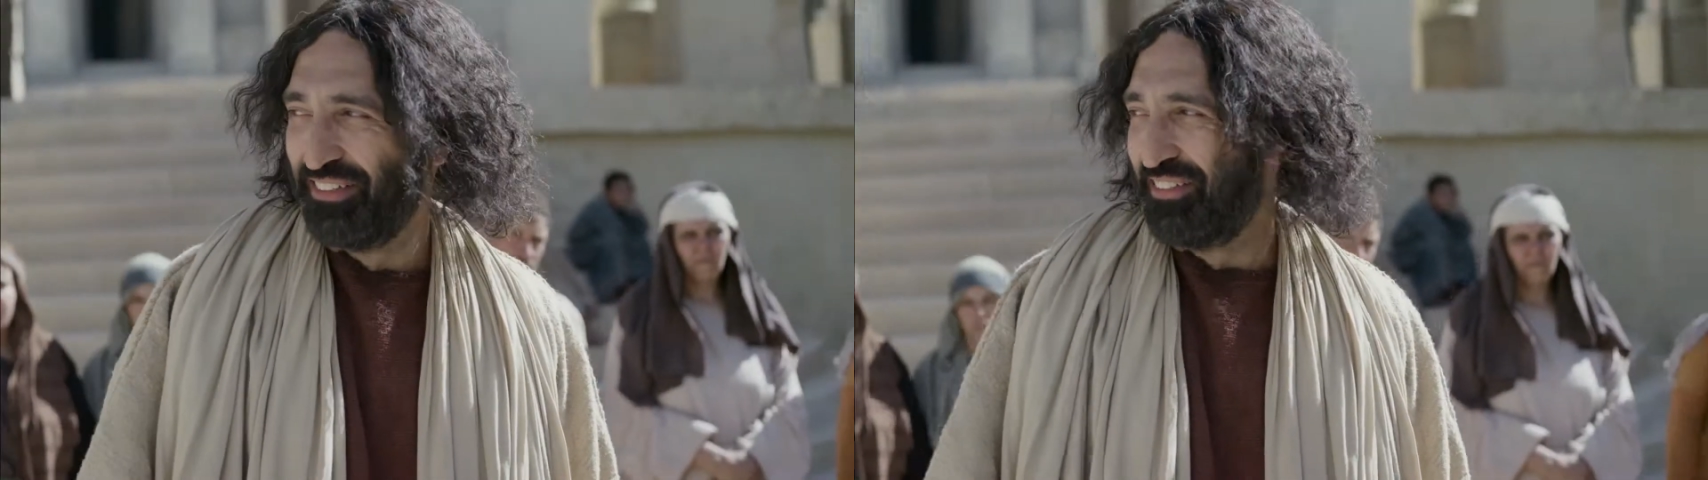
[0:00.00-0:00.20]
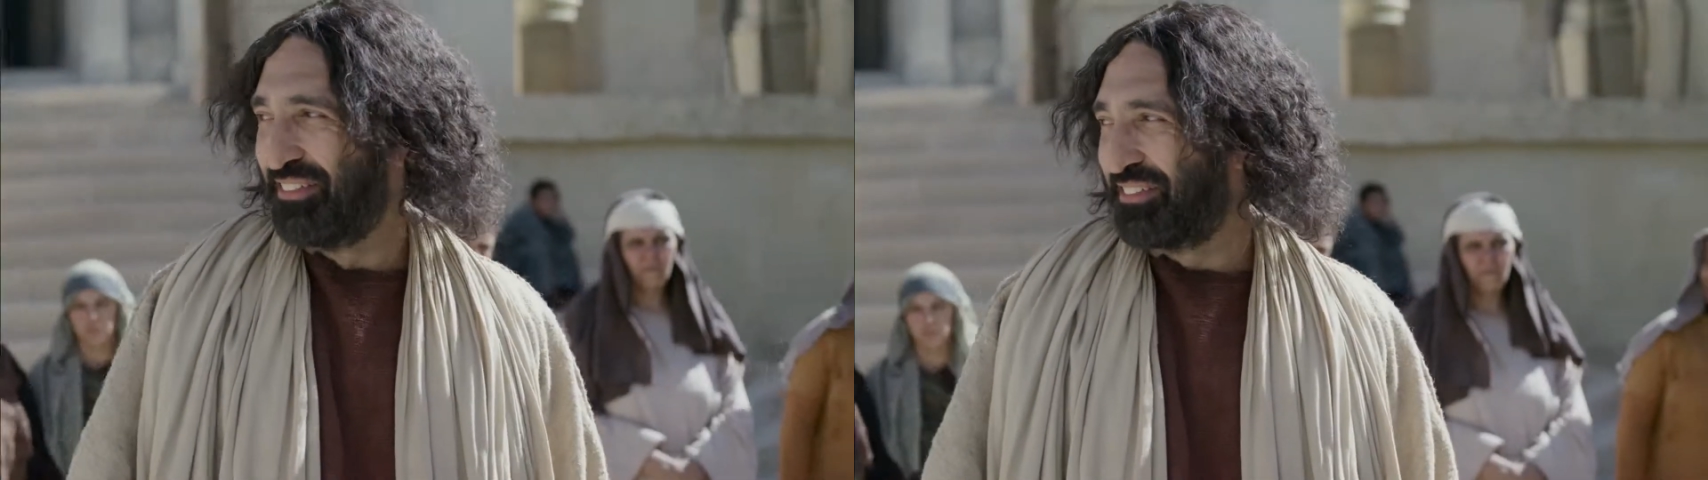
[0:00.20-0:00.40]

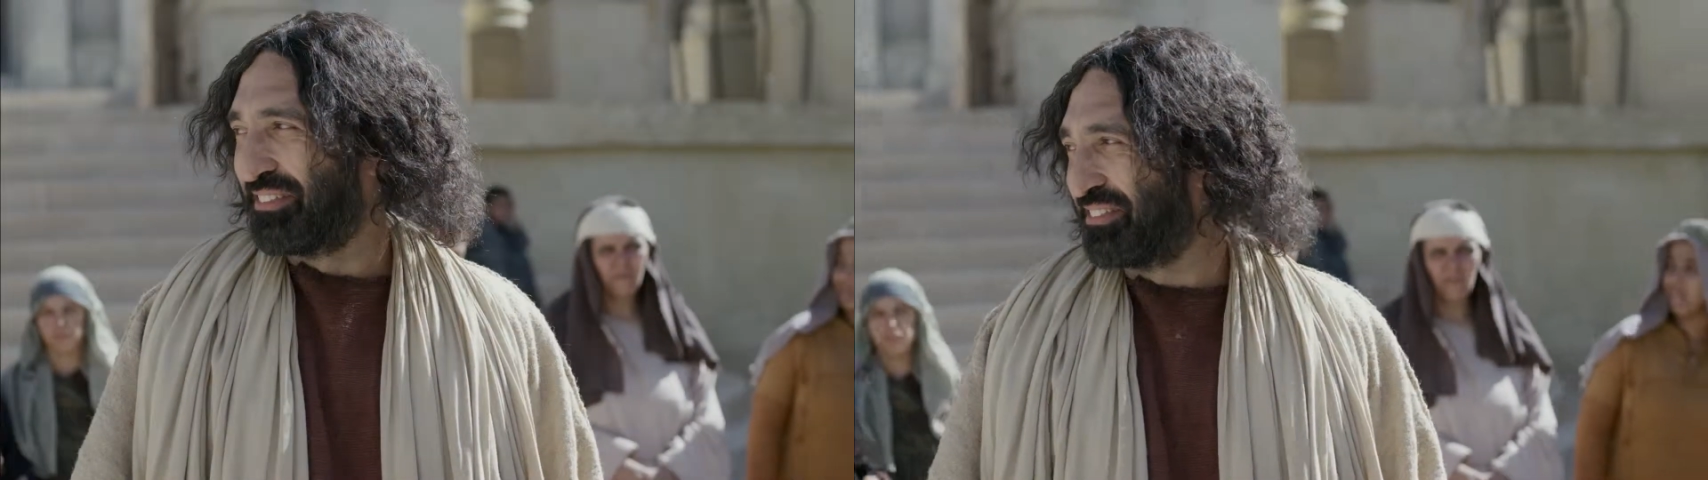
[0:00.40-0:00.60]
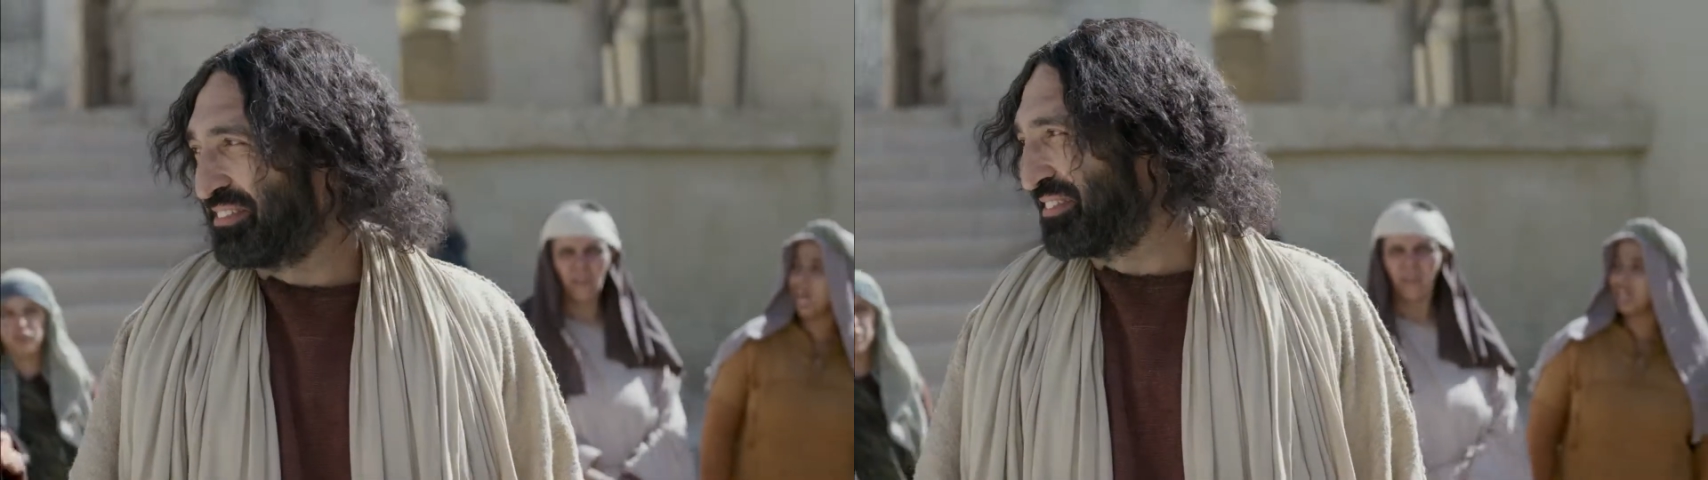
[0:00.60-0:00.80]

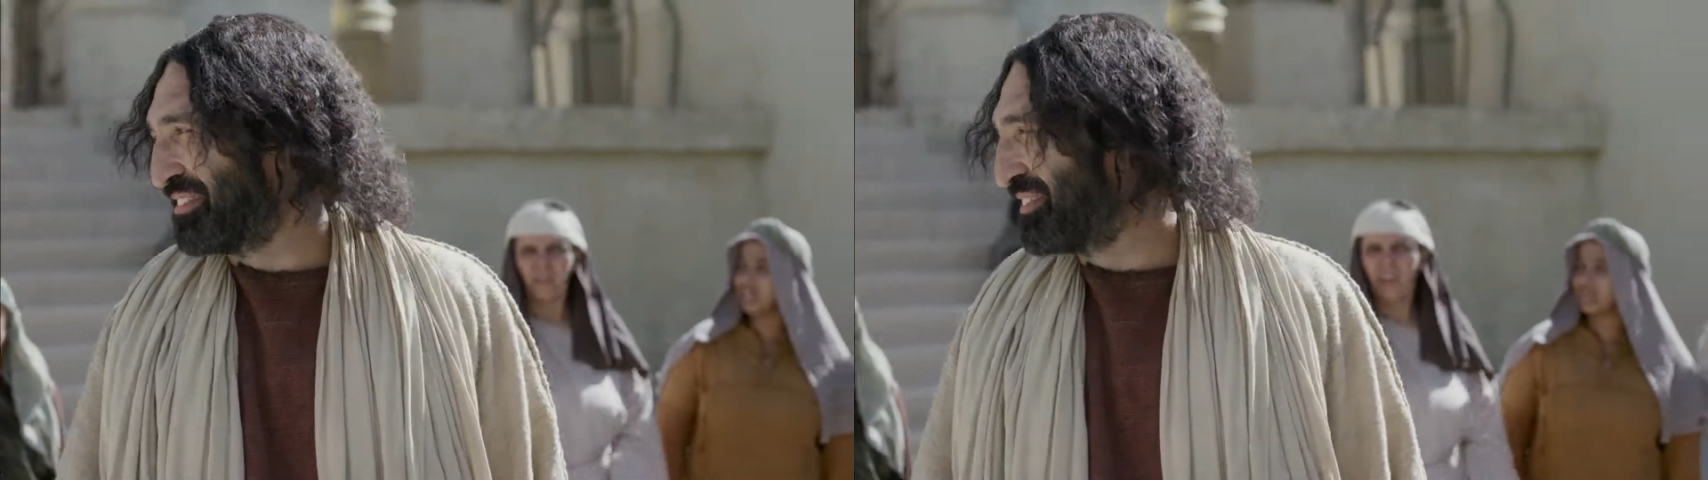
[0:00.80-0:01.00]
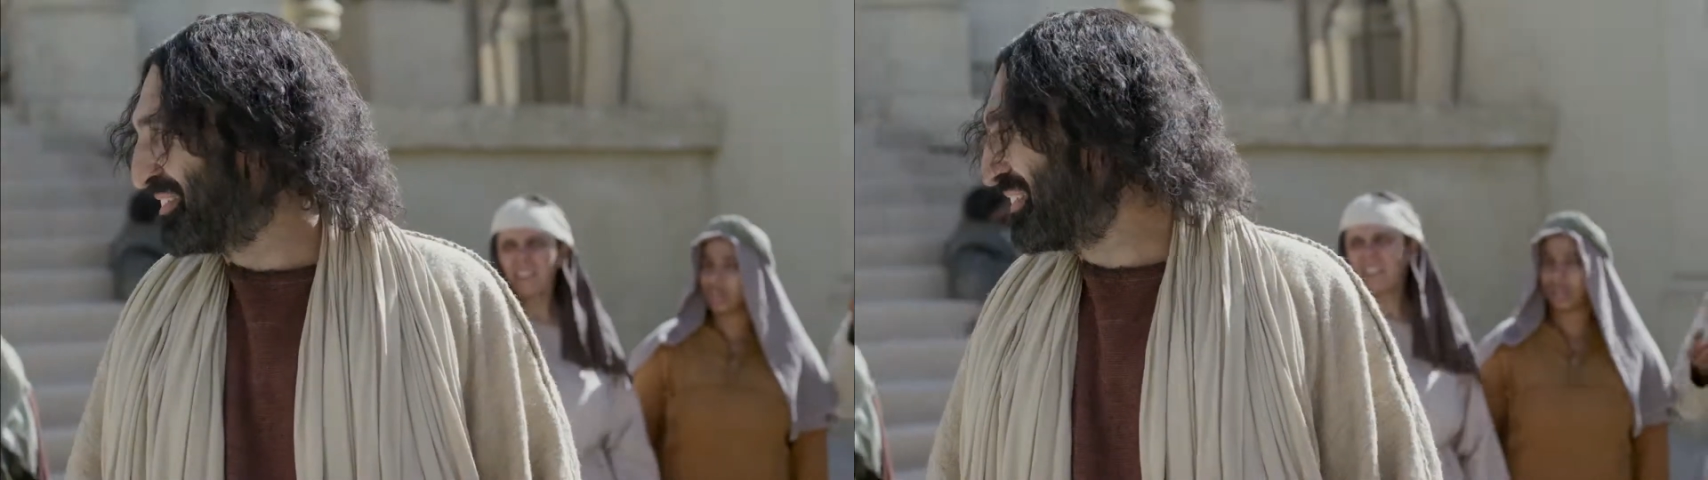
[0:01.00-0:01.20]
поверили в
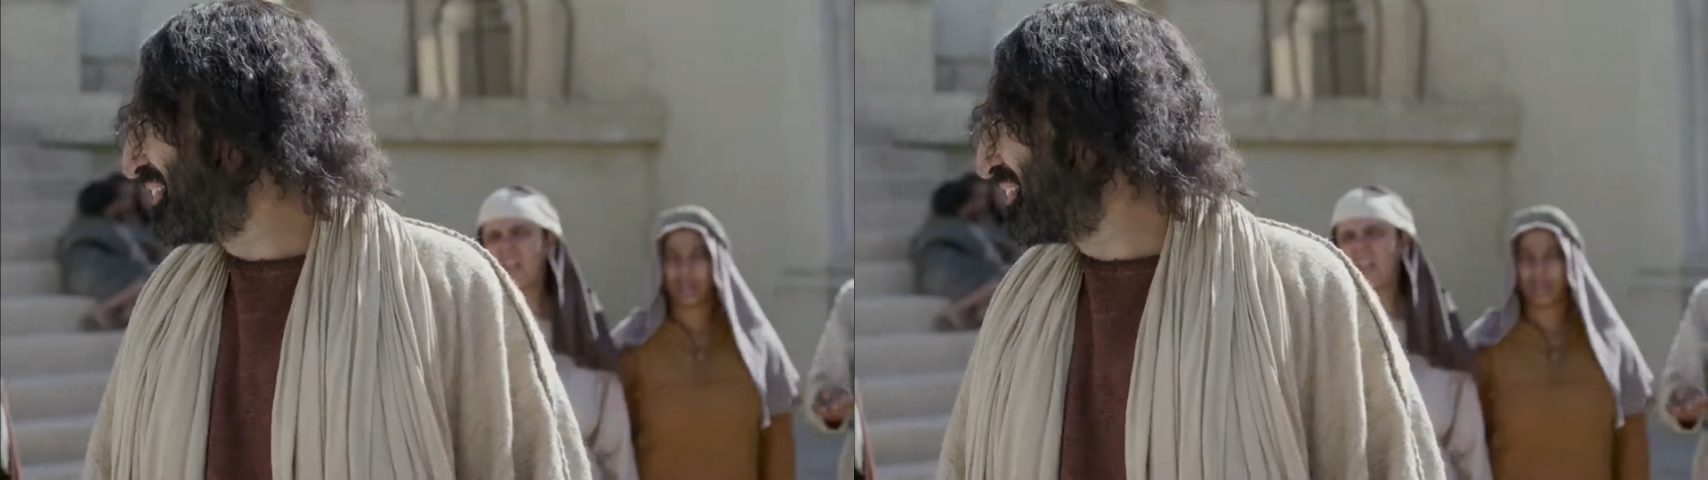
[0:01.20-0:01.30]
Него —